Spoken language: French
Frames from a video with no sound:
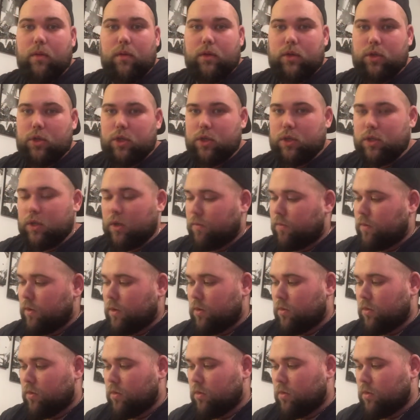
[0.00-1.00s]
J'ai déjà fait
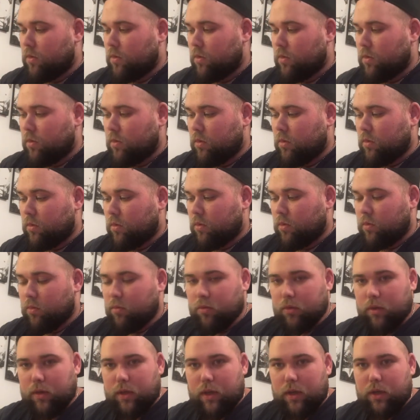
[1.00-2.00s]
le,
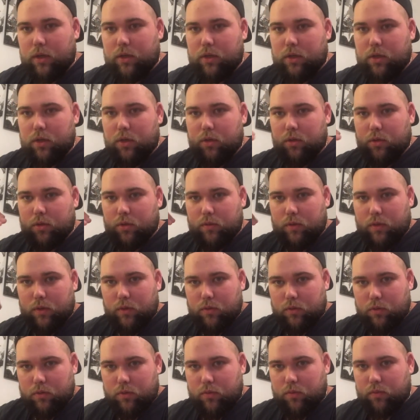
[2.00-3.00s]
montage, je vais
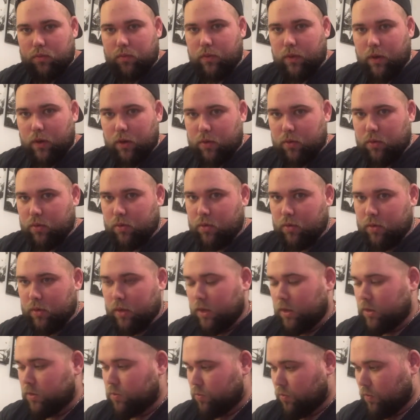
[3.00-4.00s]
juste vous faire le
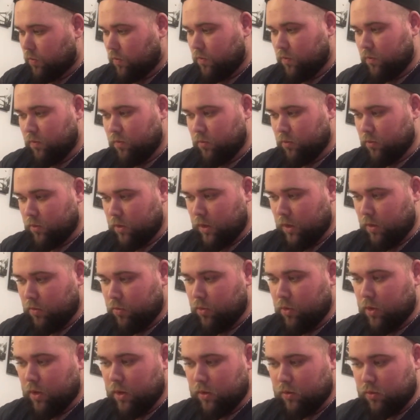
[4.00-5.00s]
cotonnage pour vous montrer un
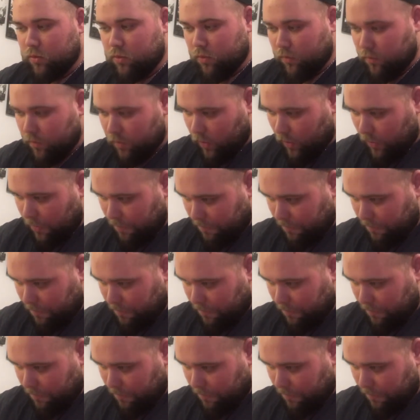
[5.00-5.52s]
peu la cuve,